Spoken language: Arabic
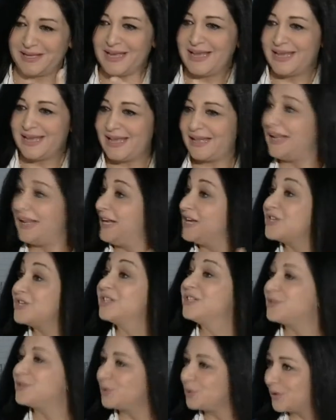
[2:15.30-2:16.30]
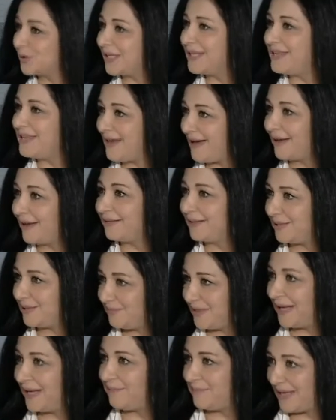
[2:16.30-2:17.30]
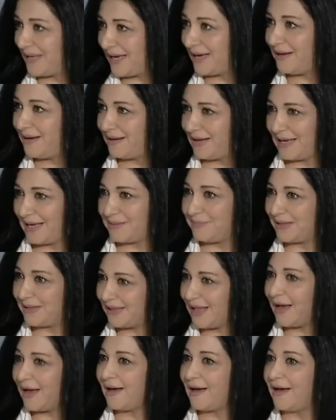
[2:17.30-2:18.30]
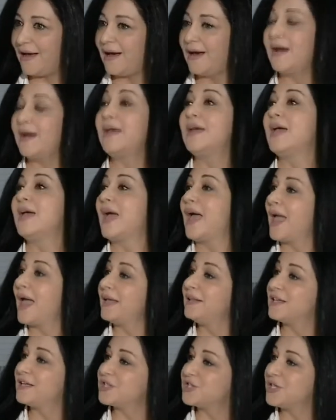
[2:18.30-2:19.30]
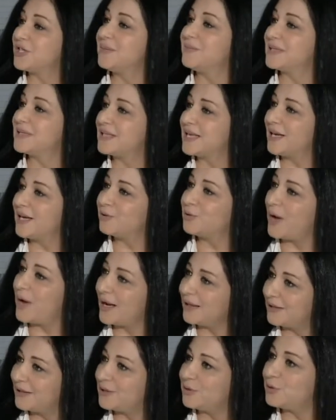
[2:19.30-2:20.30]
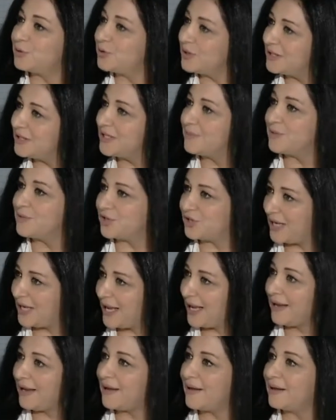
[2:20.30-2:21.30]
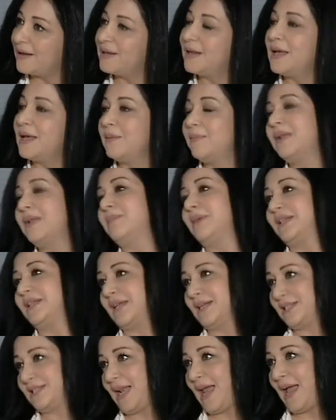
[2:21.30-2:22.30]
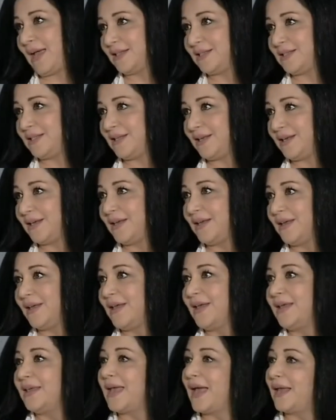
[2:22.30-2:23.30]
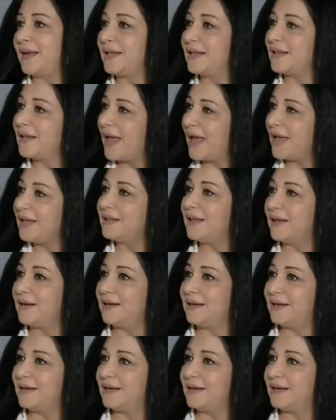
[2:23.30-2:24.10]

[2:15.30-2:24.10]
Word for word: يعني العلاجات السلوكيه اكثر يعني بيتلقاها هيدا الشيء بيساعده اكثر انه يندمج لاحقا بالمدارس العاديه يعني هيدا